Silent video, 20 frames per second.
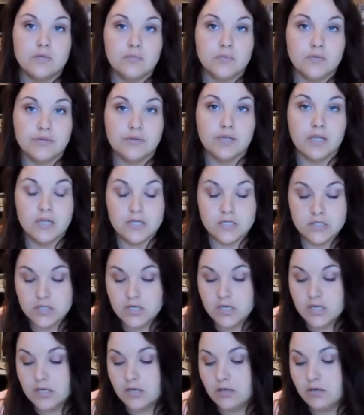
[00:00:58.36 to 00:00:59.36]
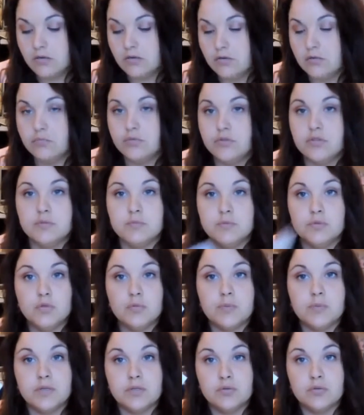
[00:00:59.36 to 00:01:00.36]
de montage. oui, je me suis
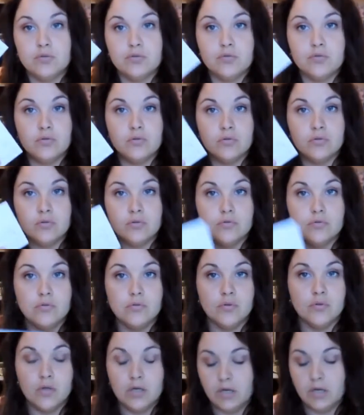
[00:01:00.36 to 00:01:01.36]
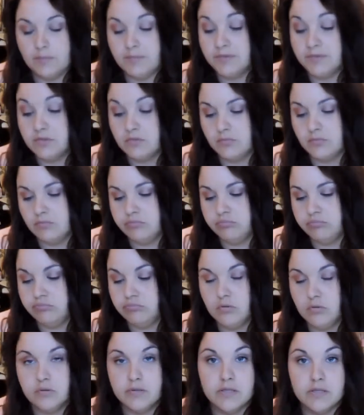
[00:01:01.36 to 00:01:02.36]
pris juste deux, notes là parce que
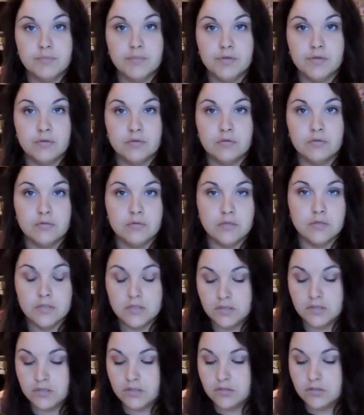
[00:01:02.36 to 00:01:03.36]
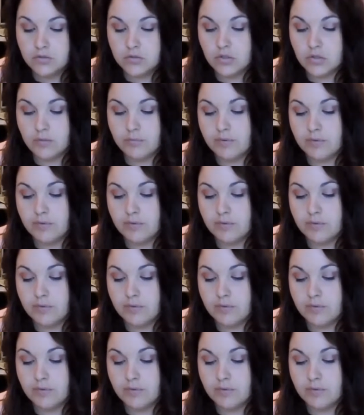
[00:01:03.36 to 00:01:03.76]
honnêtement, j'aurais